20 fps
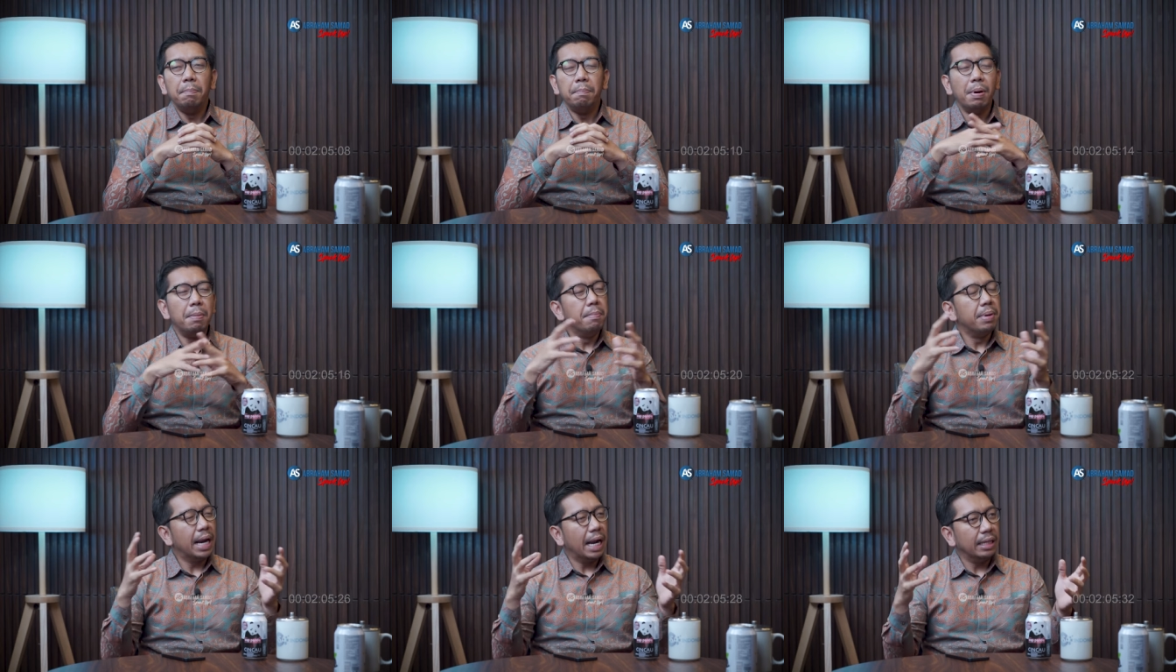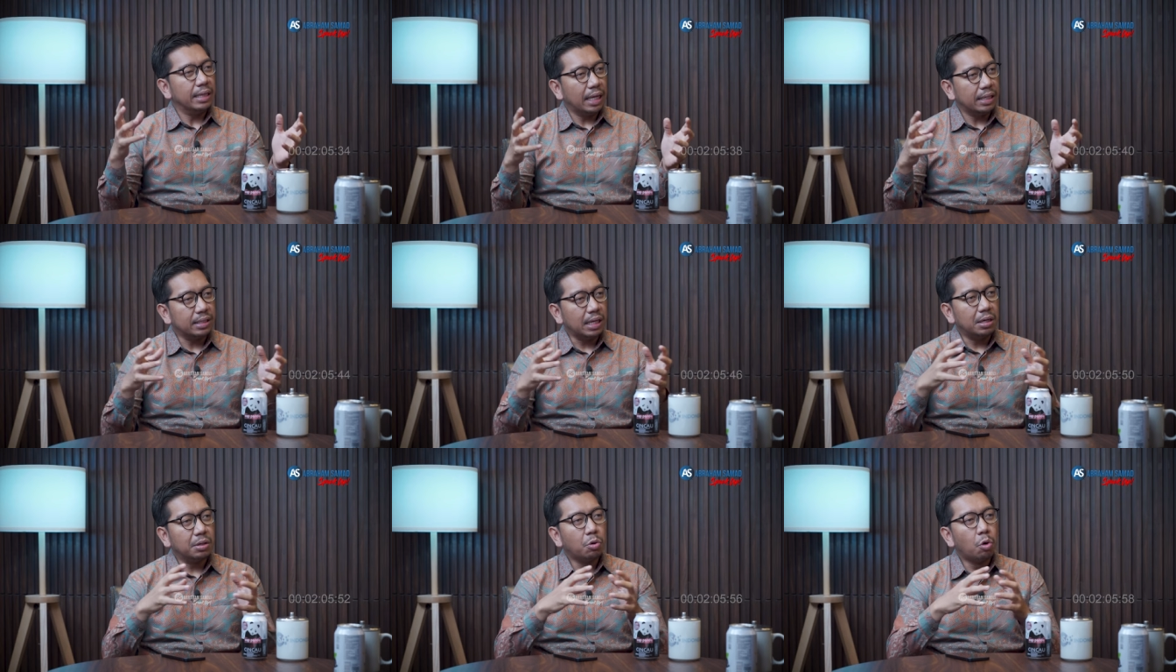
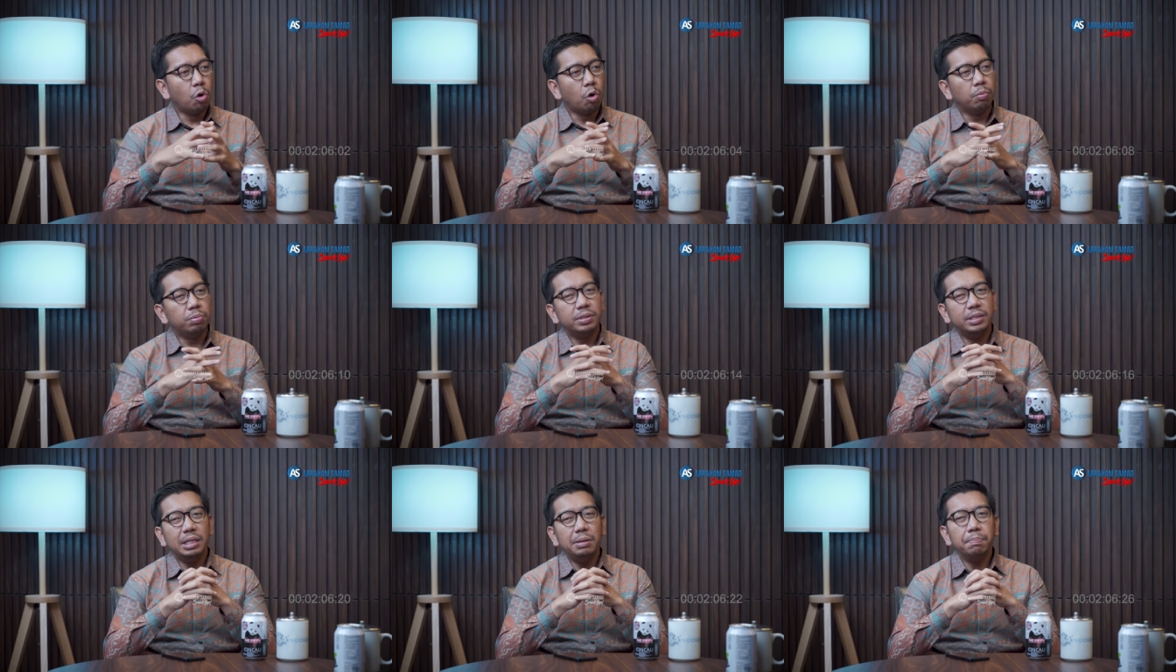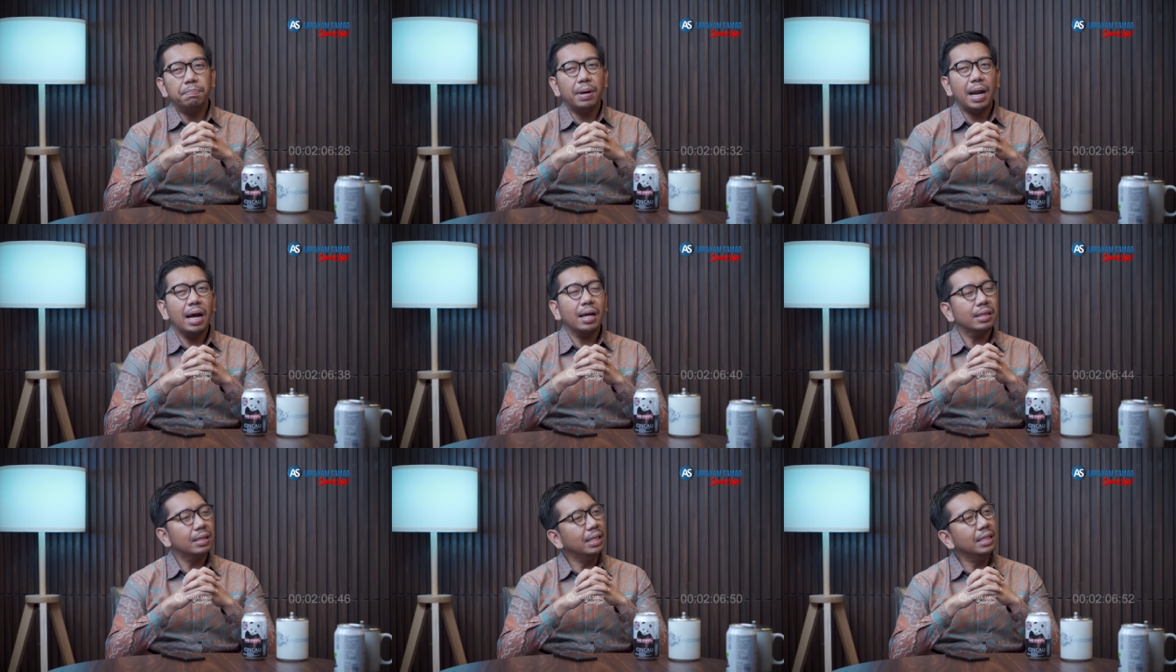pemberantasan korupsi
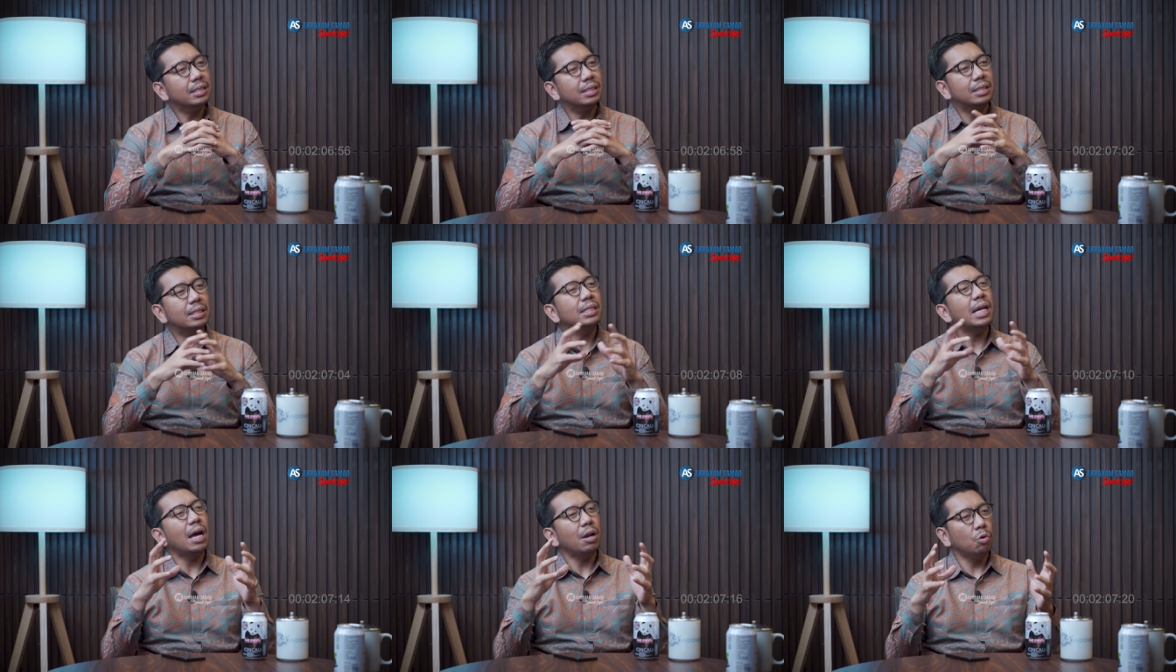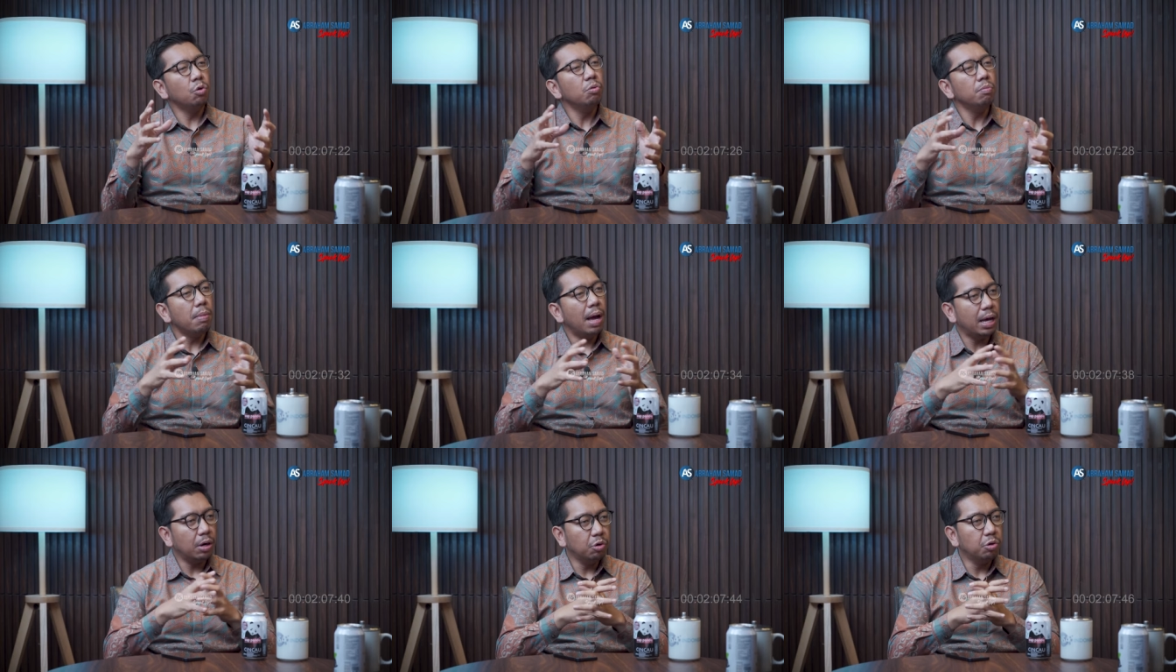praktis carut
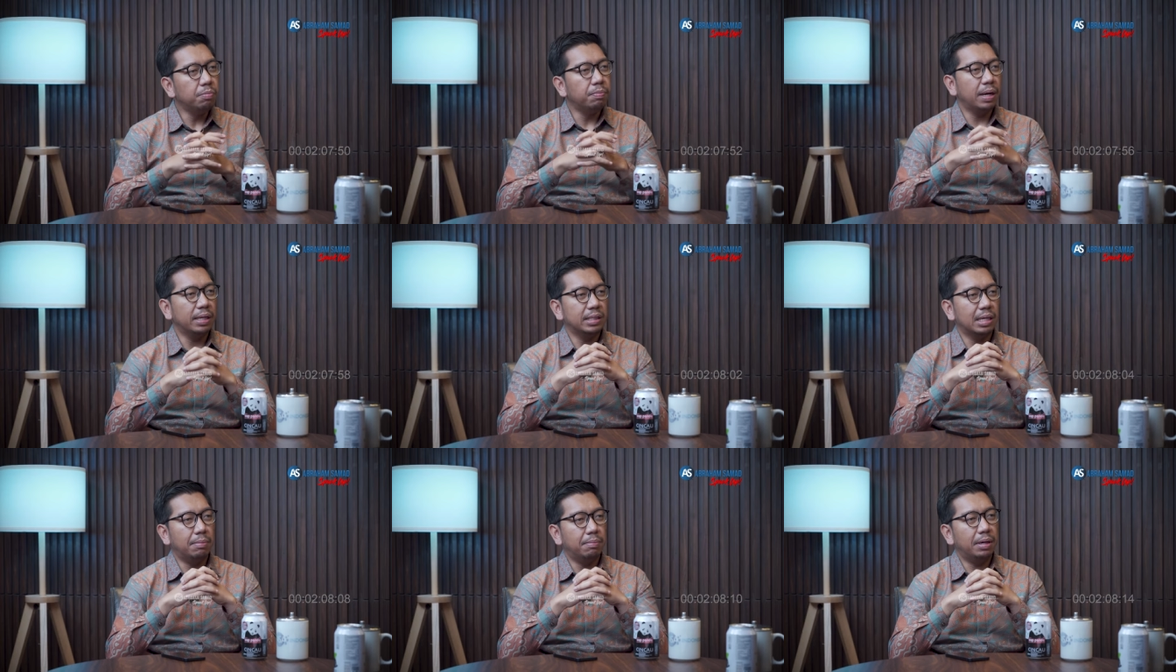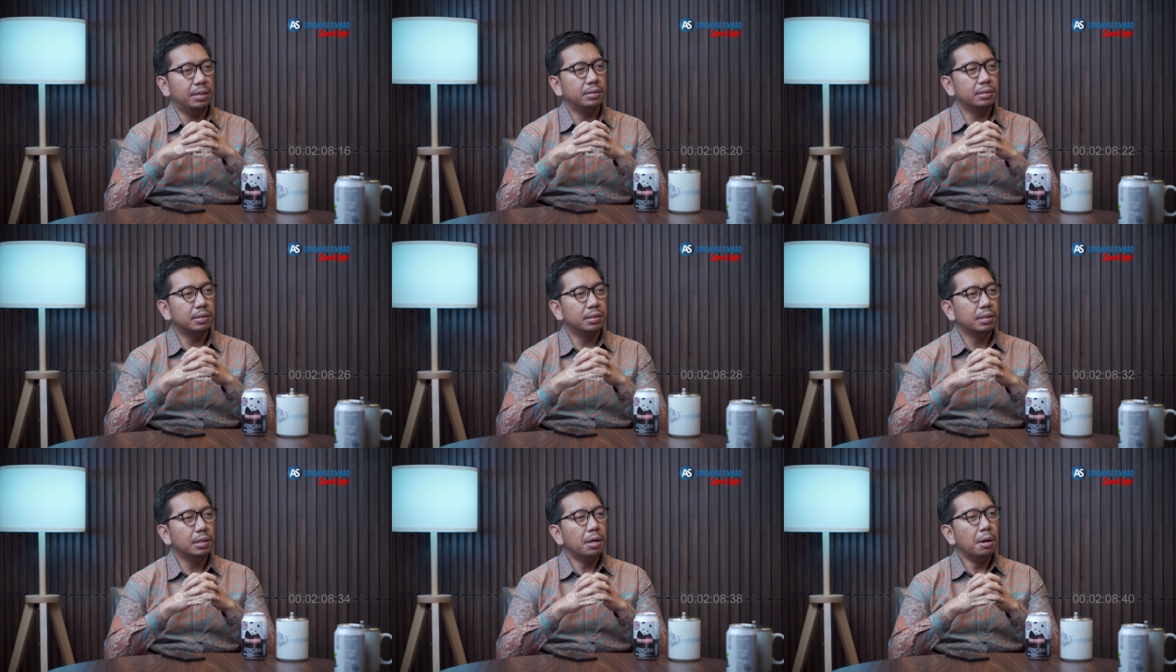marut Pak Samad,
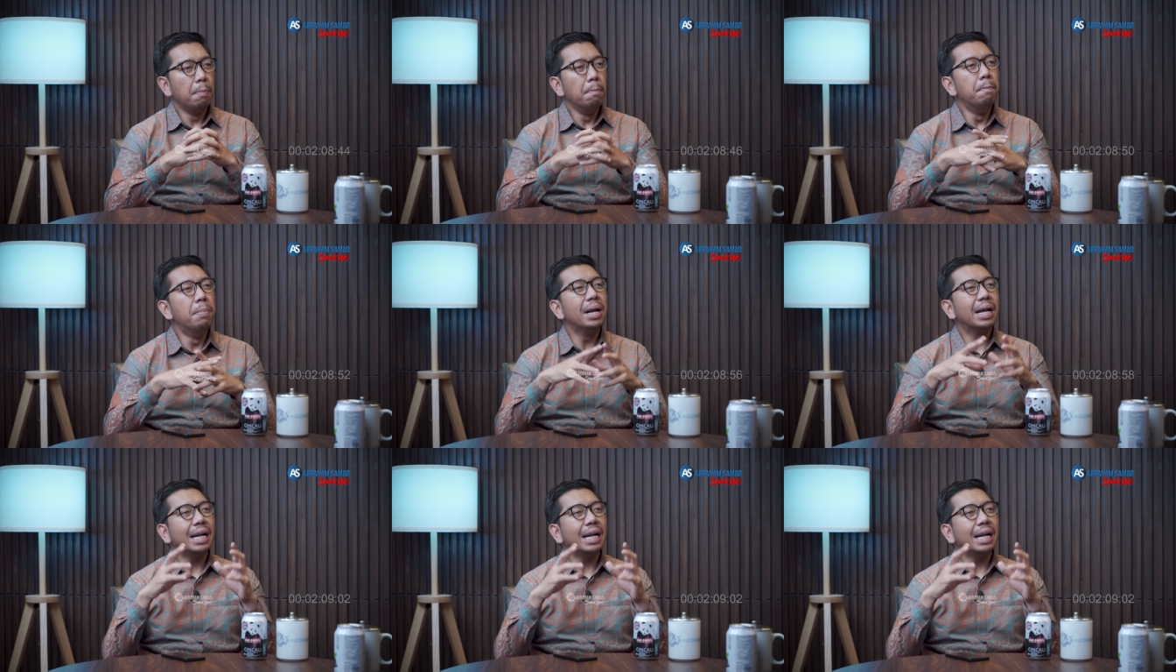hmm.